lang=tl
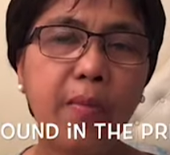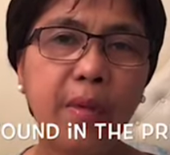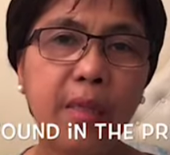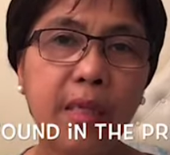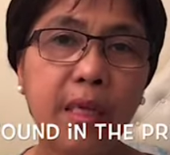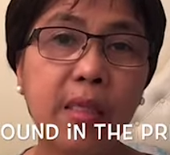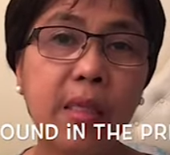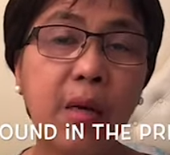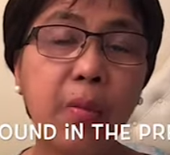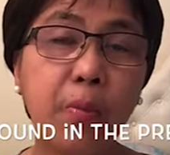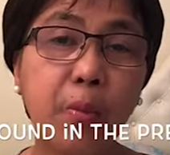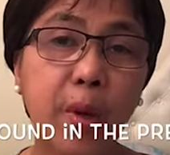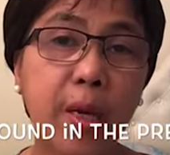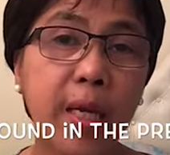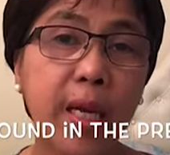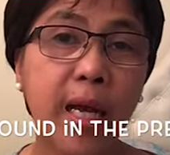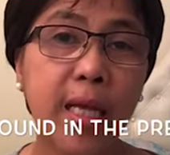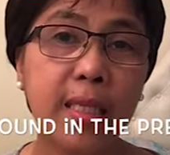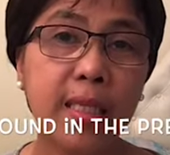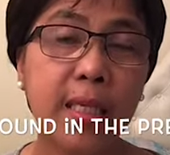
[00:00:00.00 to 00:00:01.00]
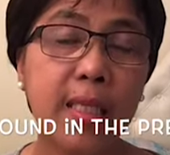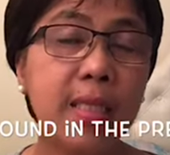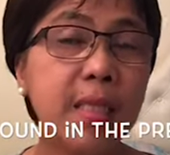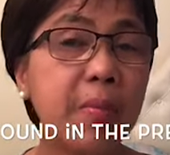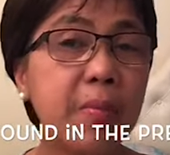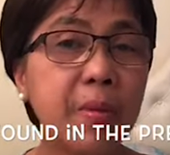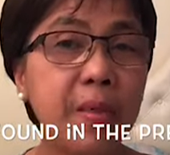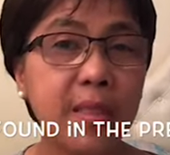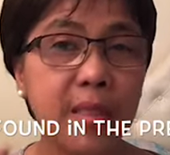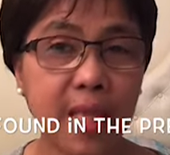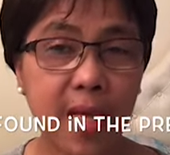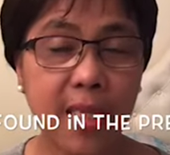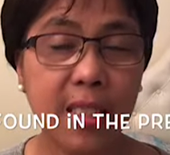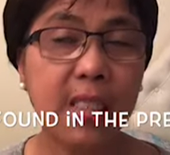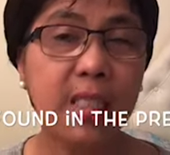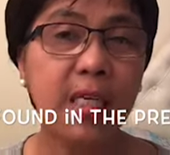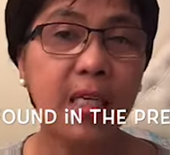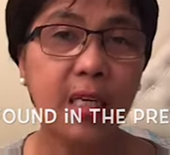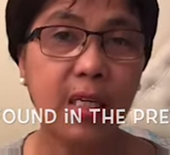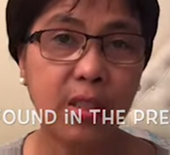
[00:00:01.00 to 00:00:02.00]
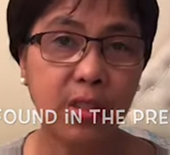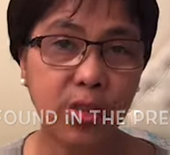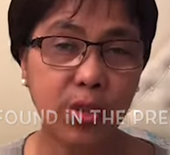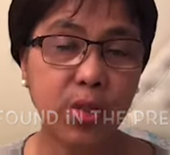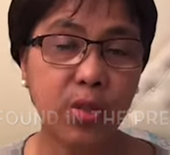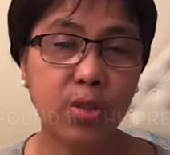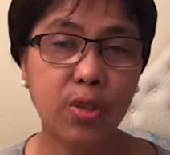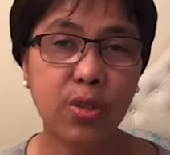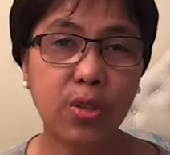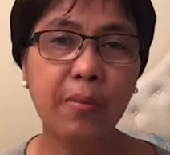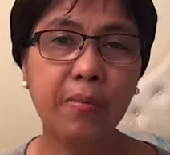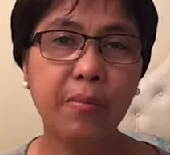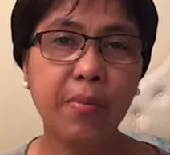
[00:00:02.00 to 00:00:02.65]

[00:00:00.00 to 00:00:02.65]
matatagpuan natin sa presensya ng Diyos.